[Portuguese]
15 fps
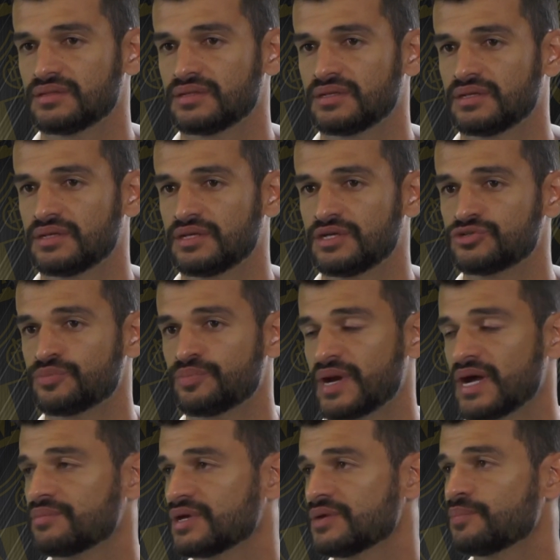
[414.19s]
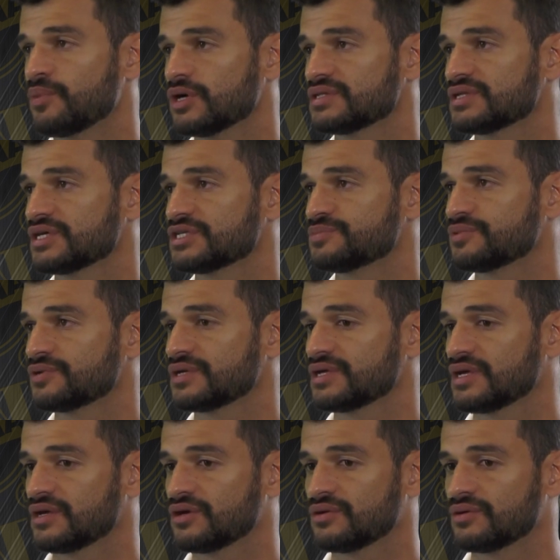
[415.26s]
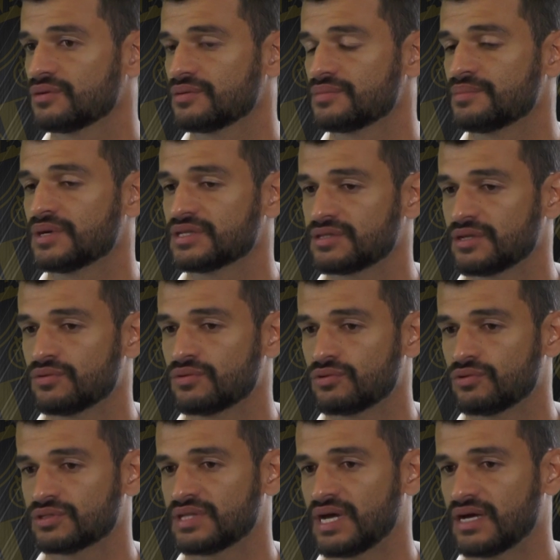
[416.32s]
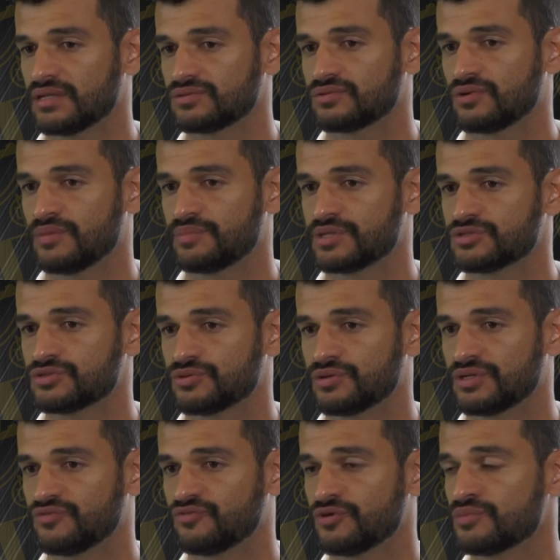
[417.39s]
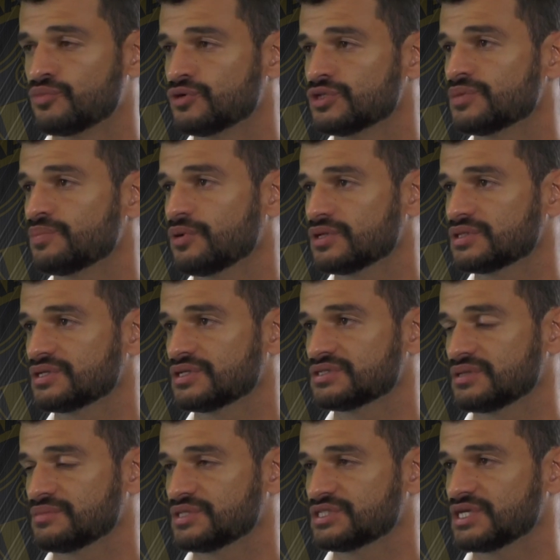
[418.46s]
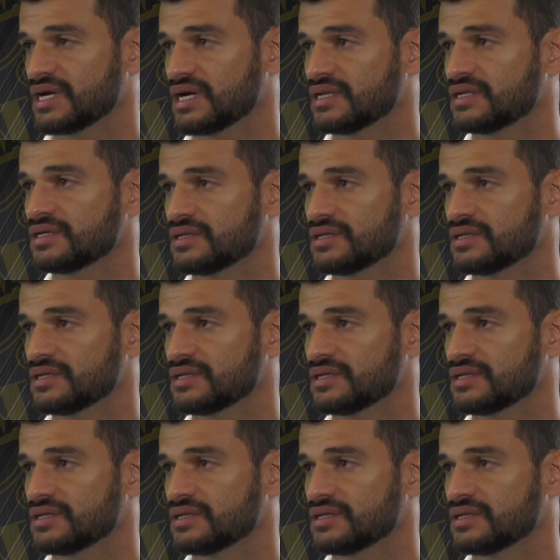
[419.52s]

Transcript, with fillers: E isso para mim é importante, porque eu mantenho um contato com a pessoa que foi muito importante na minha chegada